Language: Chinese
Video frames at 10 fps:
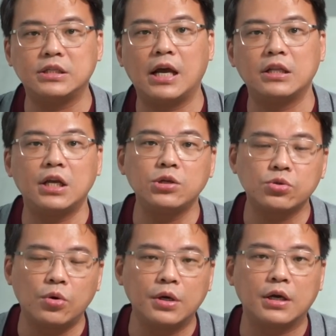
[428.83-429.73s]
现在听
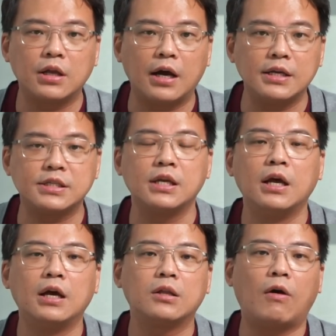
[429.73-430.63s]
说呢，唐 S
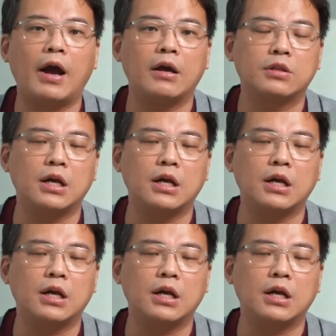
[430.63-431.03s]
都还要